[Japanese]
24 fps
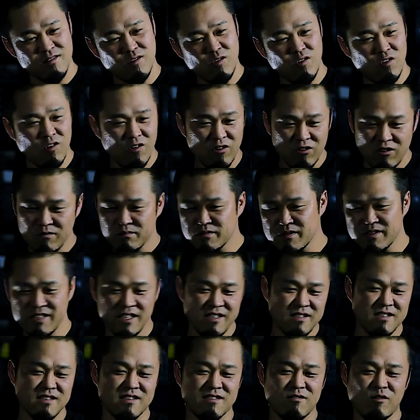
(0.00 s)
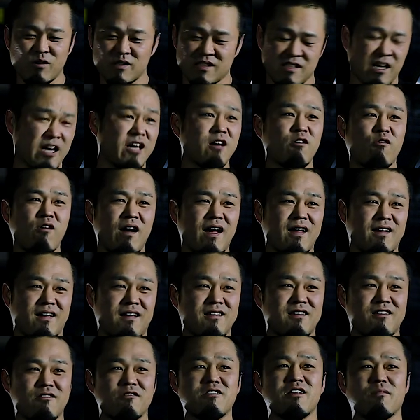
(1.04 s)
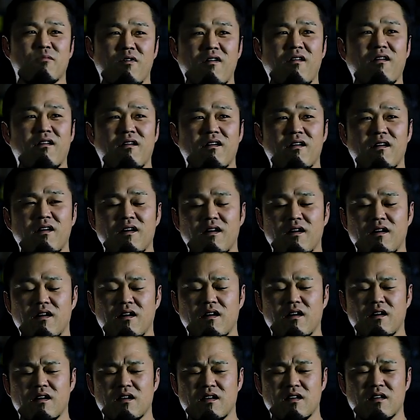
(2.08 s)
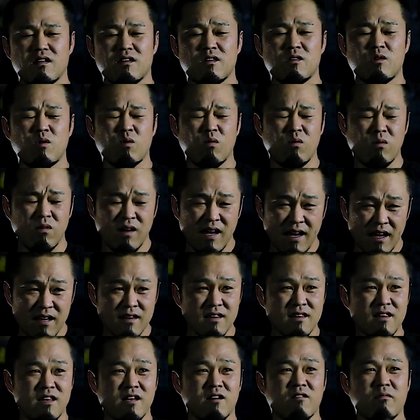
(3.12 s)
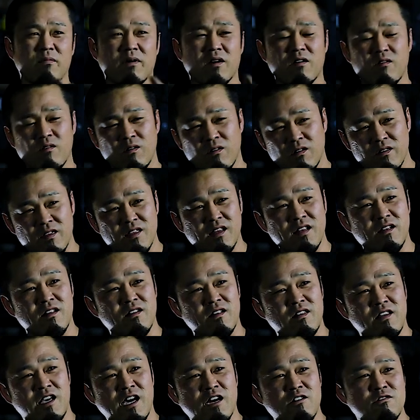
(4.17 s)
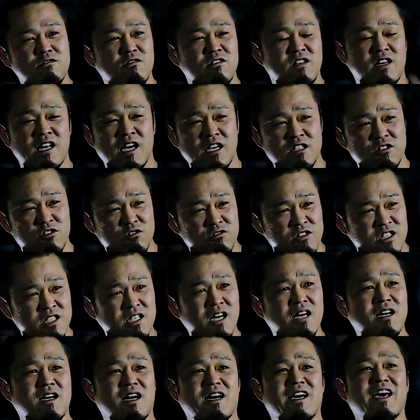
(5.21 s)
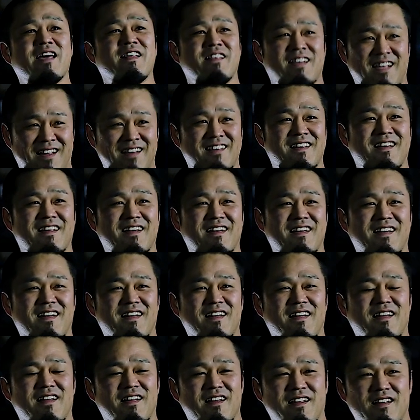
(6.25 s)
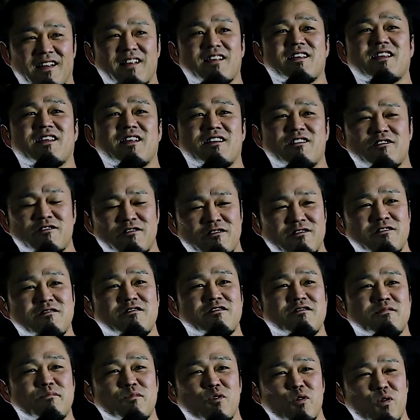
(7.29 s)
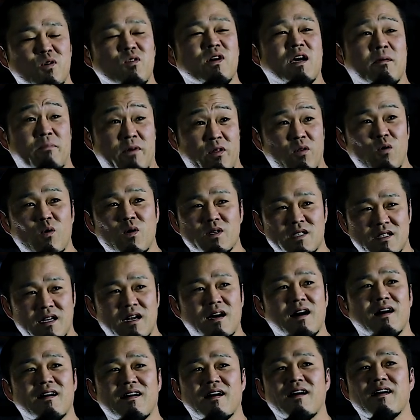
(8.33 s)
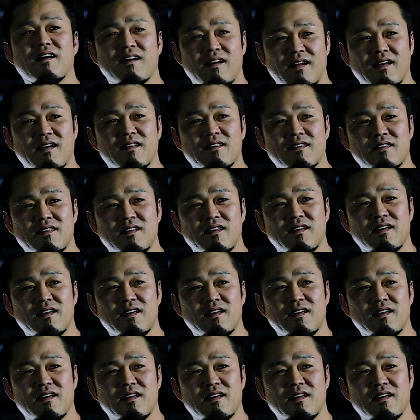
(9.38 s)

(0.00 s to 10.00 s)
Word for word: この部品これ最高やねって言っても、どうやってこれやるのに何十時間かけんねんっていうものをやっぱ残さなあかんかなって。